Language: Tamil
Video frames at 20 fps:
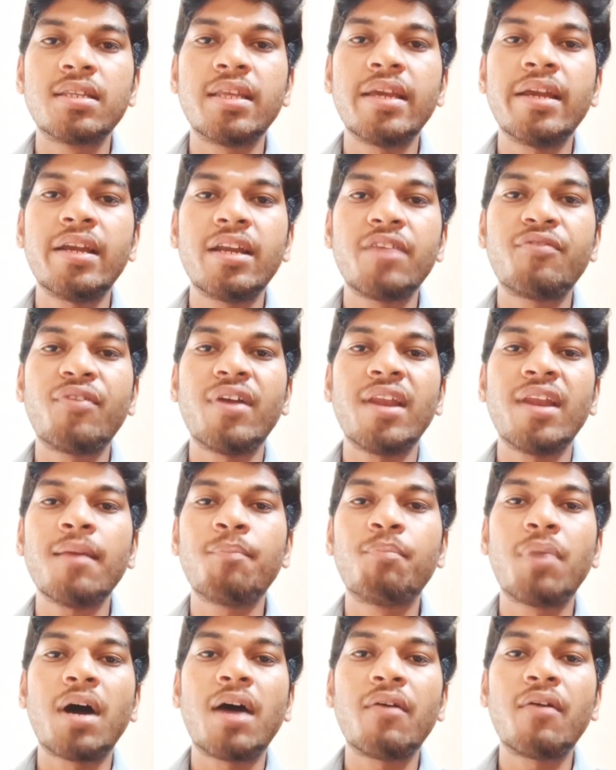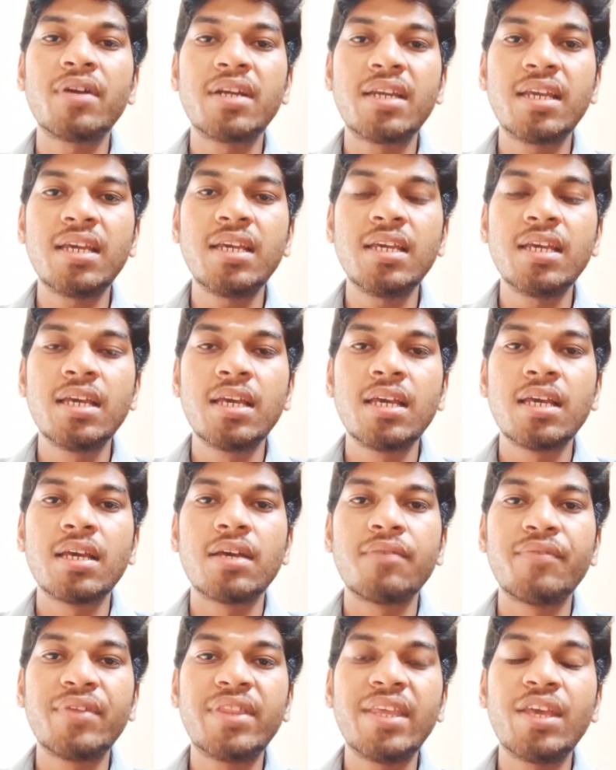தே டிஃபைனிங் பாவர்ட்டி
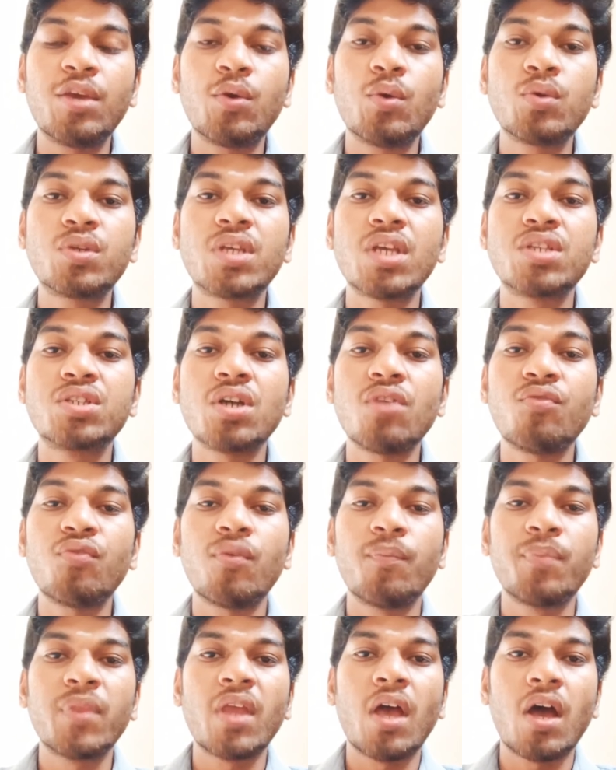வித் யூசேஜ் ஆஃப்